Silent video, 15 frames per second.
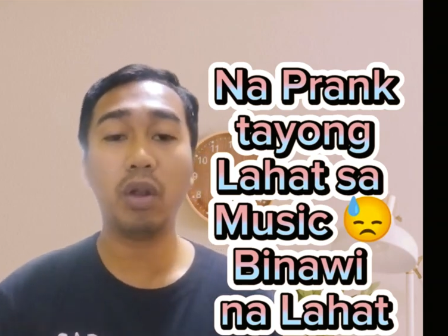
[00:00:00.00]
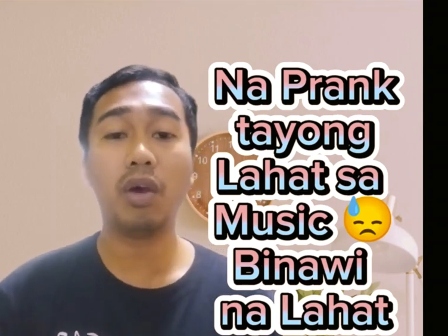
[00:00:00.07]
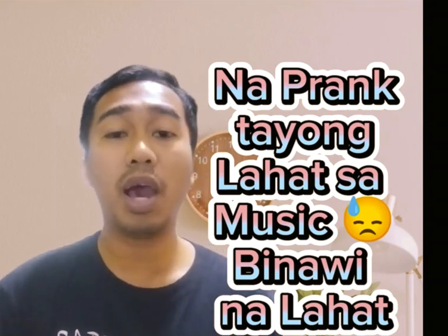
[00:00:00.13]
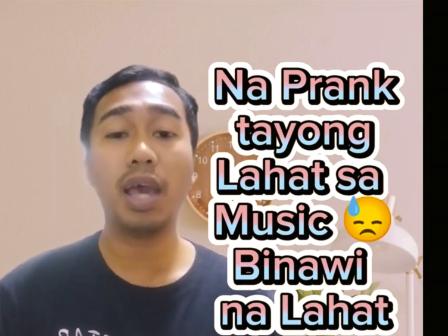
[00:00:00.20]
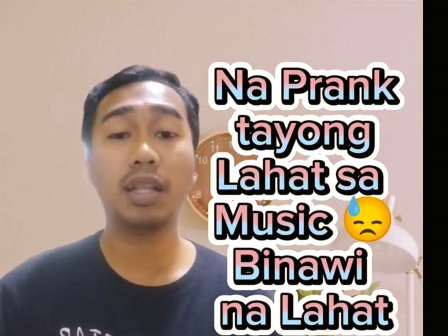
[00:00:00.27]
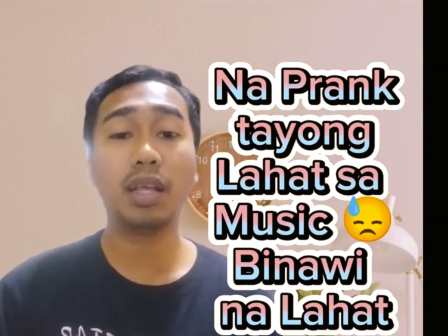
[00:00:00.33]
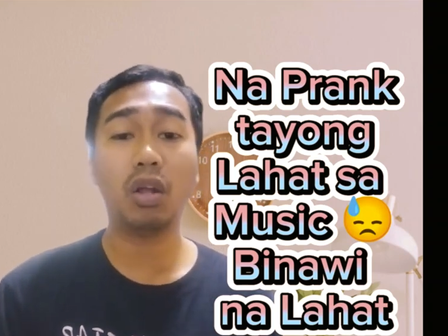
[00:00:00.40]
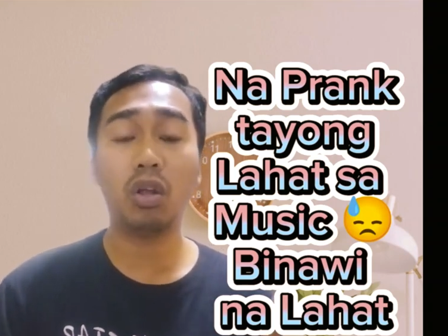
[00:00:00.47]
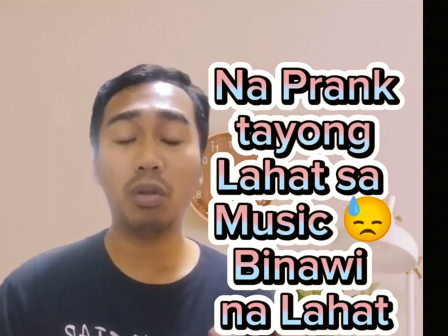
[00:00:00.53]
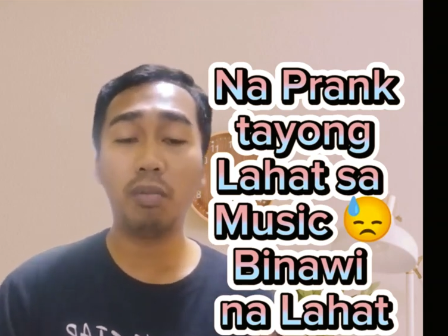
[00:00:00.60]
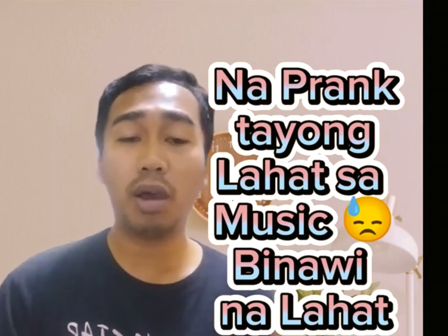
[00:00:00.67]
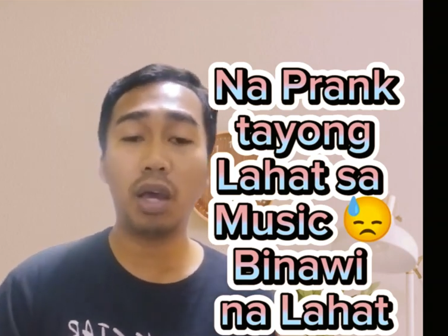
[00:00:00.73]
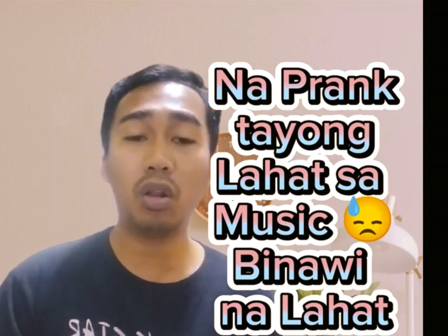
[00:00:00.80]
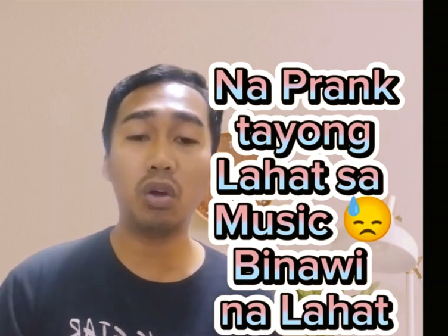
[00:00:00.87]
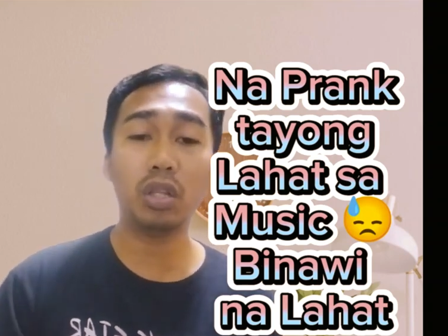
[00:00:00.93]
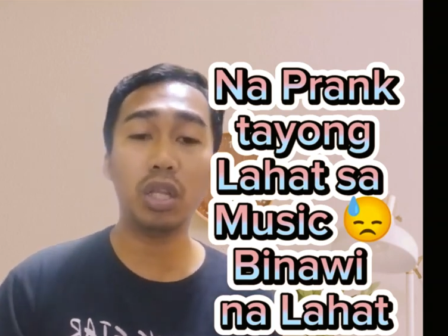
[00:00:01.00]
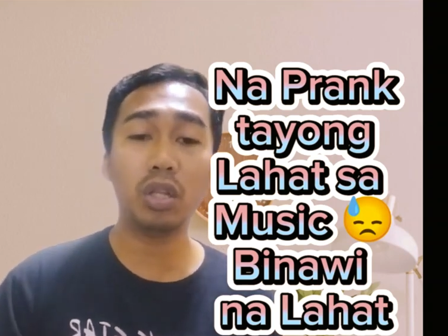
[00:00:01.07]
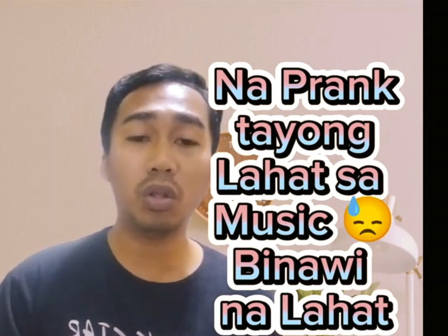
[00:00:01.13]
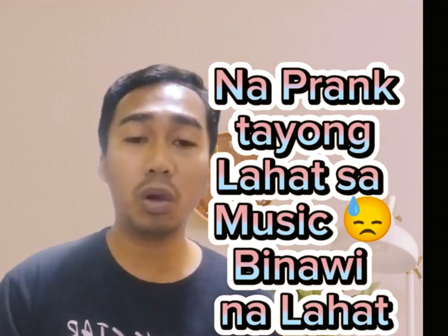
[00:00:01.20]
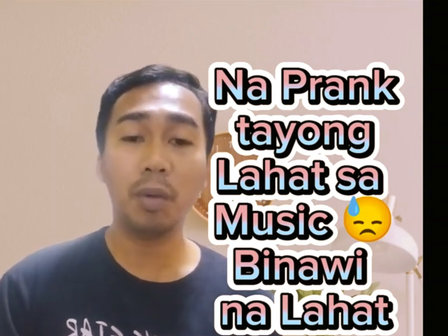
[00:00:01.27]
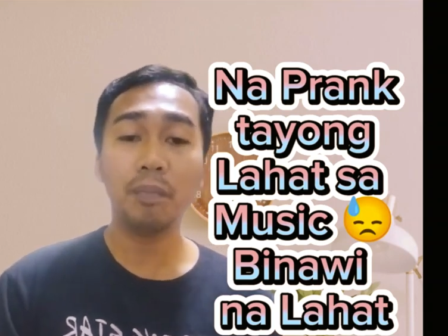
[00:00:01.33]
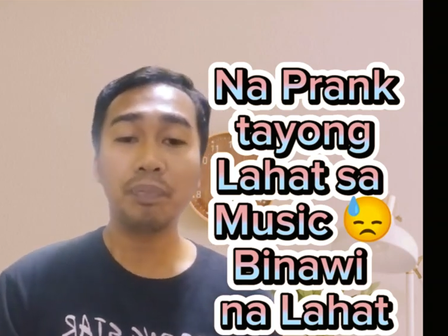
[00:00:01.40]
Pero kahit kanon mga
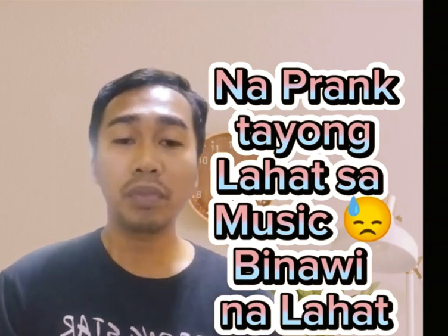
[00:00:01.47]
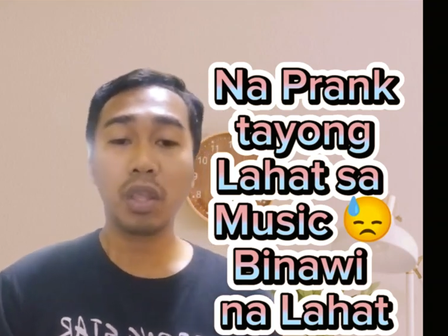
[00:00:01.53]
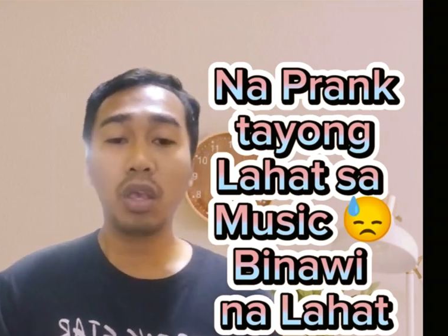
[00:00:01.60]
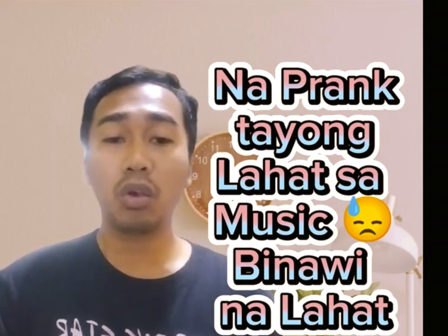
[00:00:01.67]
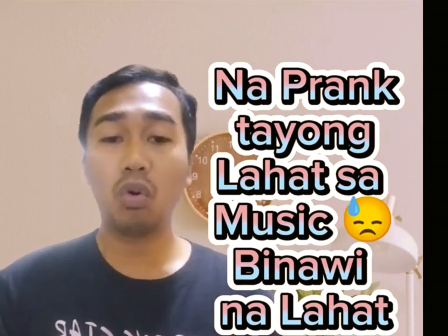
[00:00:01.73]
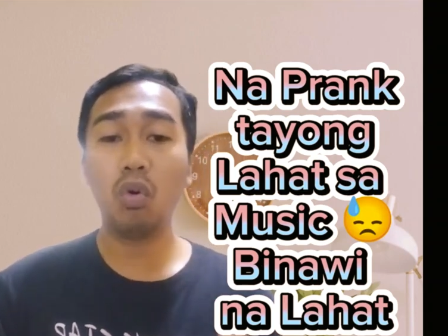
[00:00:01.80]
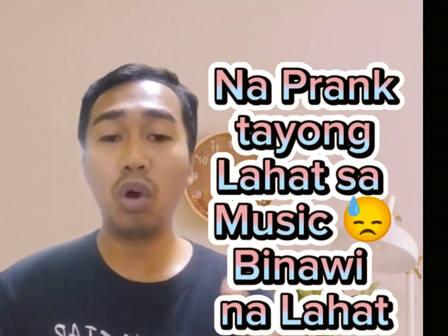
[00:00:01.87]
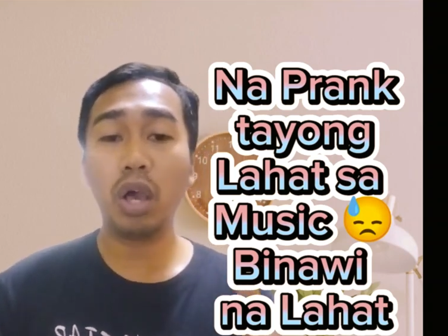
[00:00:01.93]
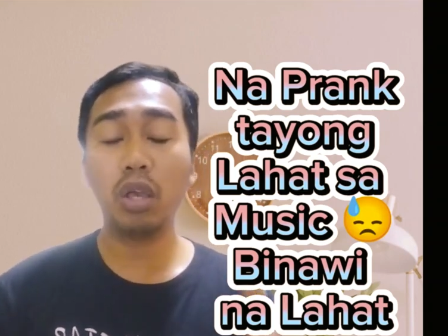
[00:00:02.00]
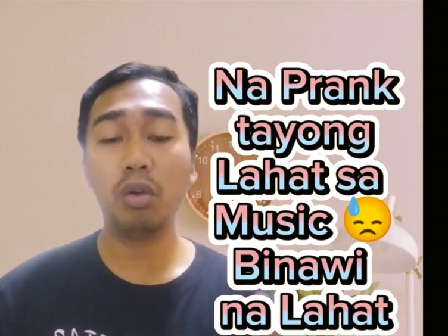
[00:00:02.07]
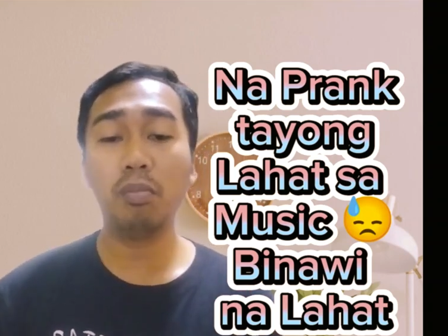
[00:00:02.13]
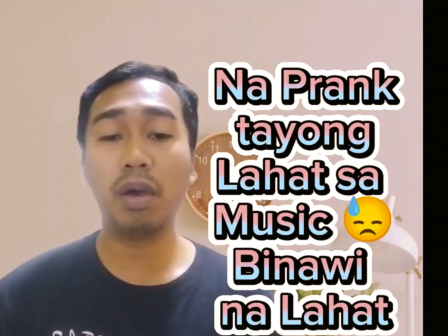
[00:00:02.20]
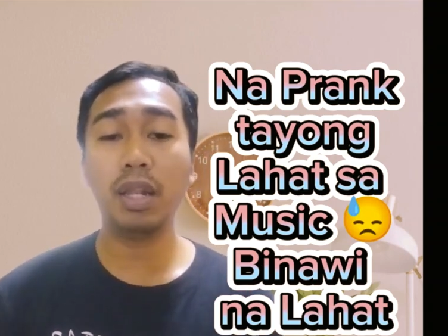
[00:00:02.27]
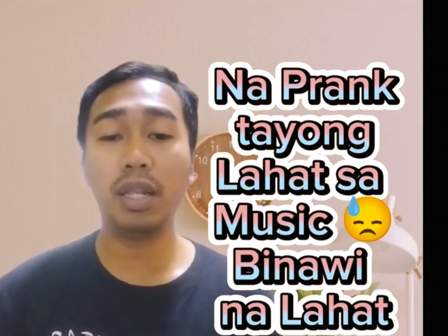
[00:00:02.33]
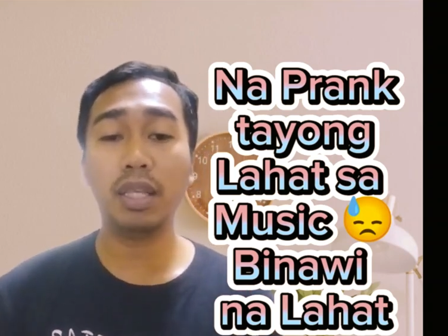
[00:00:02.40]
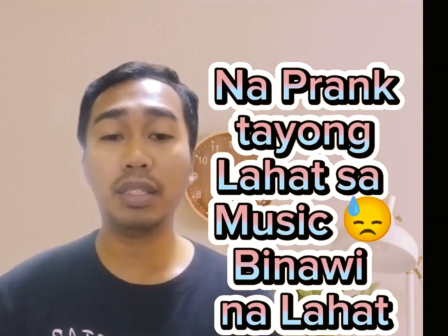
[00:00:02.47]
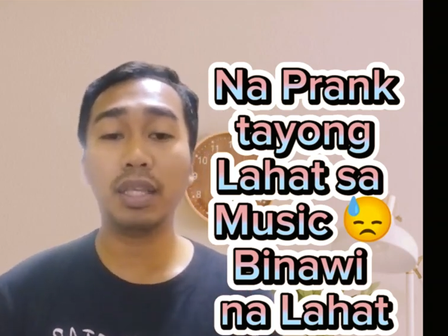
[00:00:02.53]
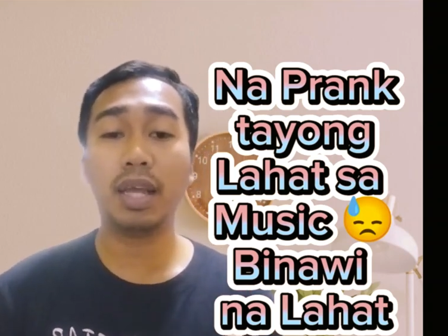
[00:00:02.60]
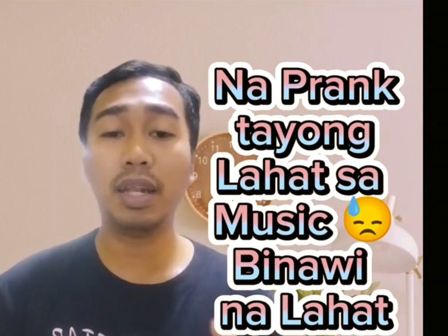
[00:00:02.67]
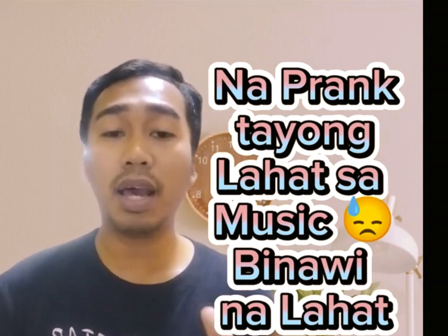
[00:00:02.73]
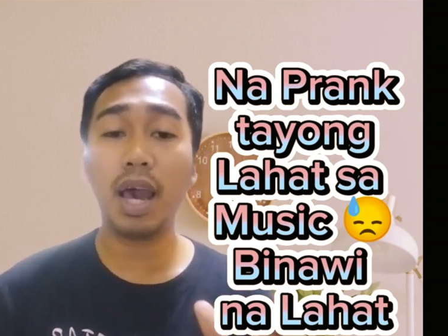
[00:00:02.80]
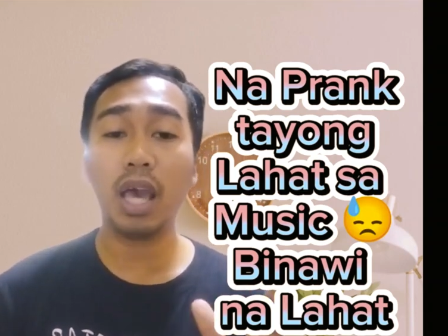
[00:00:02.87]
Lodi, no, kung kayo man
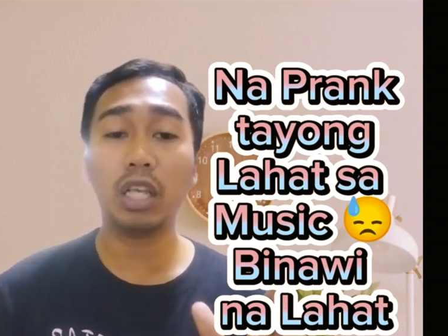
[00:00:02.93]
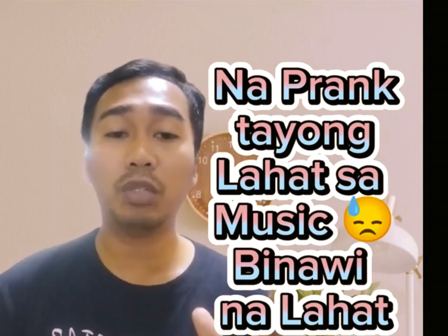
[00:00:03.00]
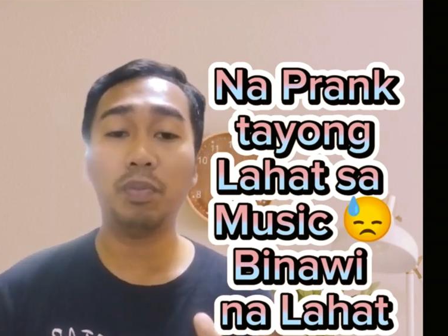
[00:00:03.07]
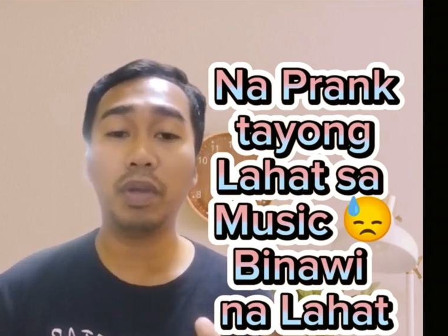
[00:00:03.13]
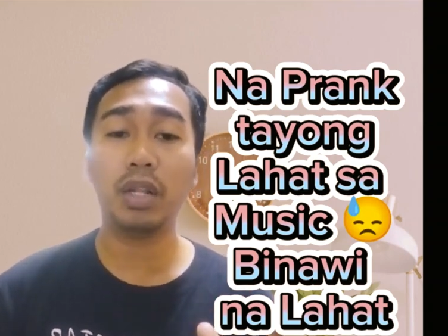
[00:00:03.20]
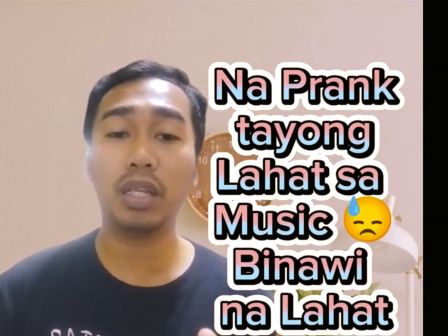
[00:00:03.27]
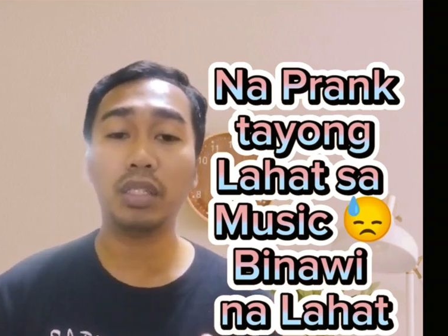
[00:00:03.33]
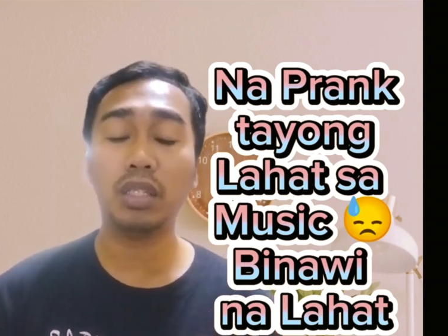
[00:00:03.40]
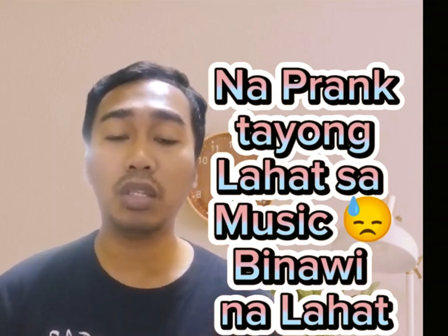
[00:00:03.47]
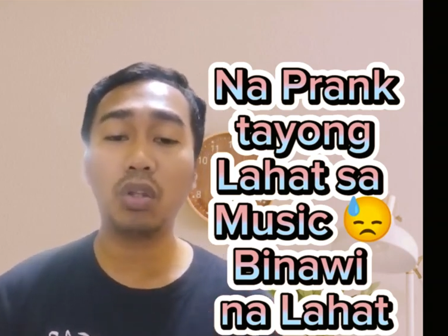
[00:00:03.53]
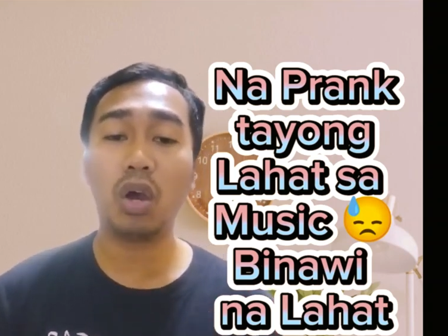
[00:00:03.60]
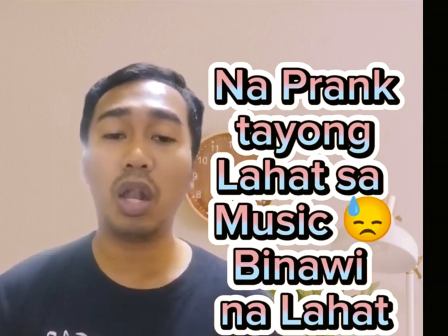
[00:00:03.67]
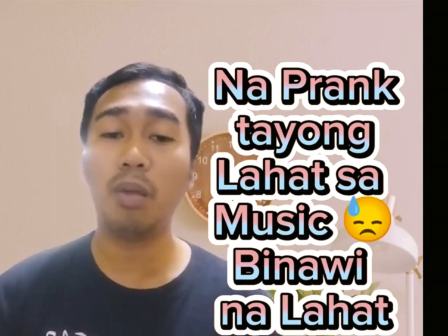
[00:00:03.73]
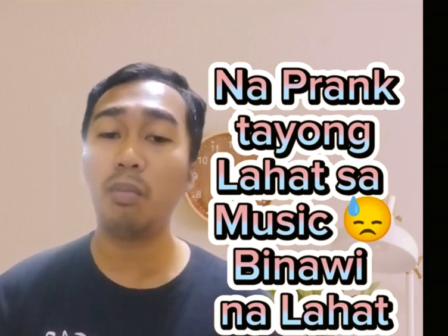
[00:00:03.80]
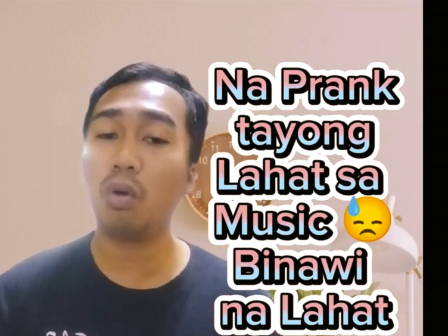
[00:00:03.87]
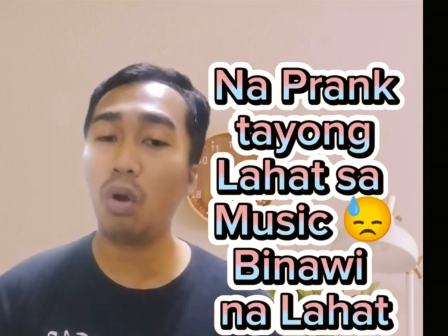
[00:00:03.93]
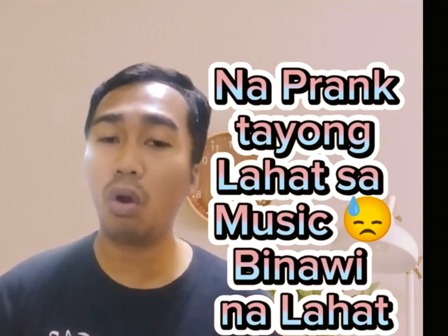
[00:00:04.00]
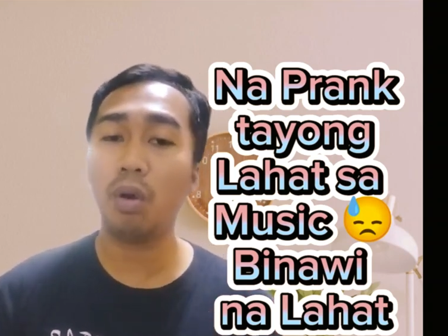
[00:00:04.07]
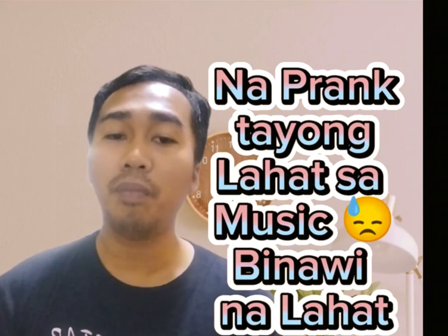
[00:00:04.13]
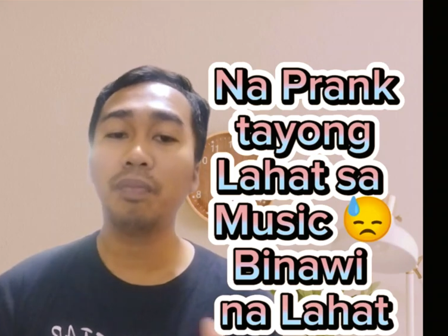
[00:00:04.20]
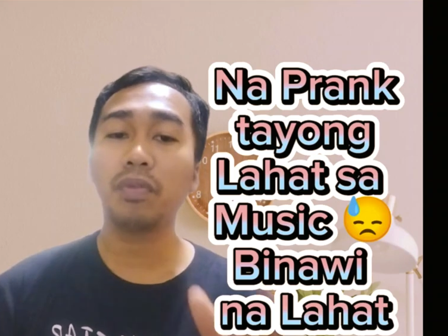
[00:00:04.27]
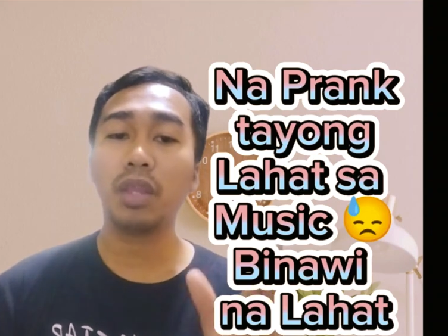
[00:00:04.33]
is uh, naka-experience nito, alam
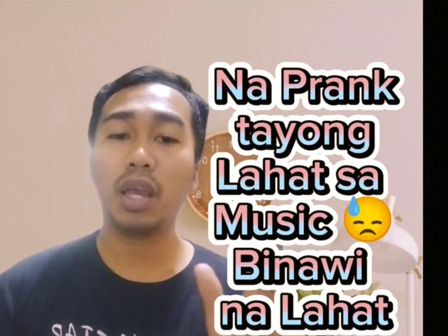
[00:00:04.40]
ko,